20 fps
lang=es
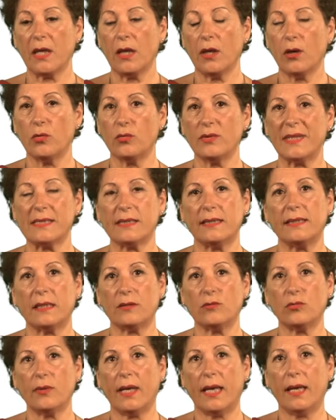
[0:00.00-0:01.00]
una
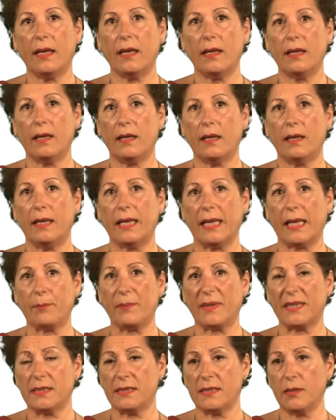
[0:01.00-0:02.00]
asignatura eh, en la que
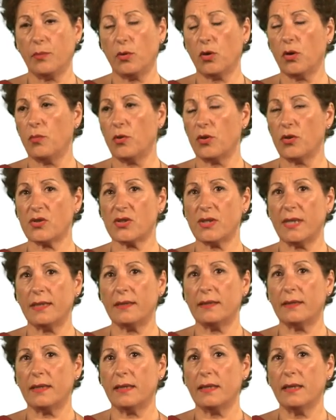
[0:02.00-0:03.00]
participo como
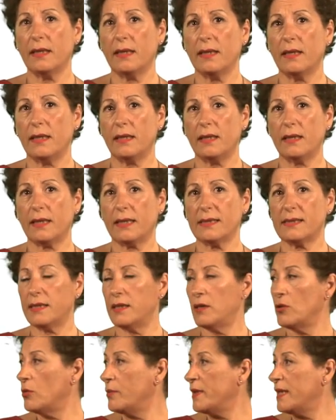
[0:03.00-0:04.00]
docente y que
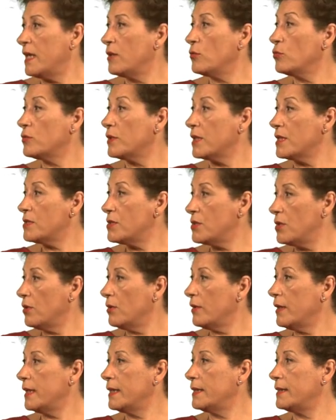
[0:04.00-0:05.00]
se denomina
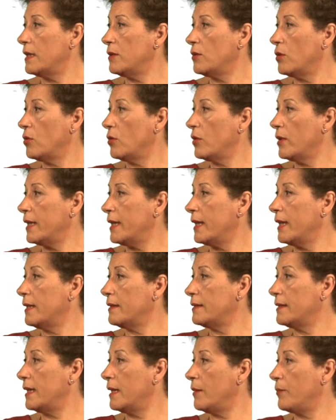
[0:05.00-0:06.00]
Nutrición y
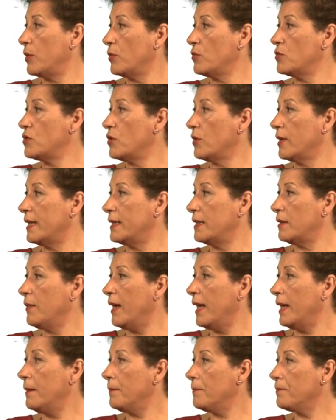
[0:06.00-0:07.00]
Tecnología de la Producción
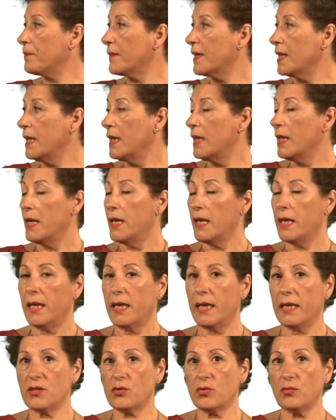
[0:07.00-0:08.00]
Animal.
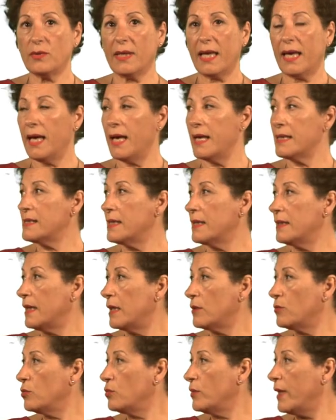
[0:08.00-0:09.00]
Es una
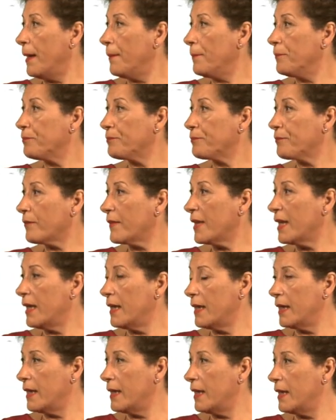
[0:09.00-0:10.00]
asignatura
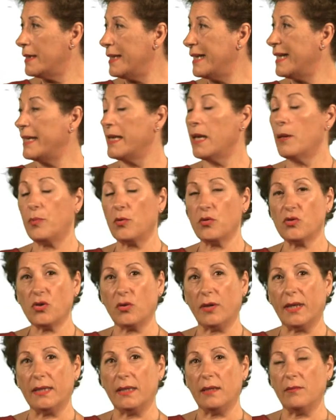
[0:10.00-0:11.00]
del área de
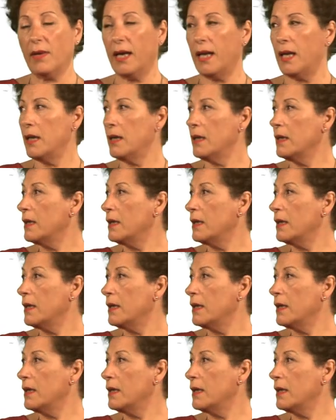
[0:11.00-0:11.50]
producción animal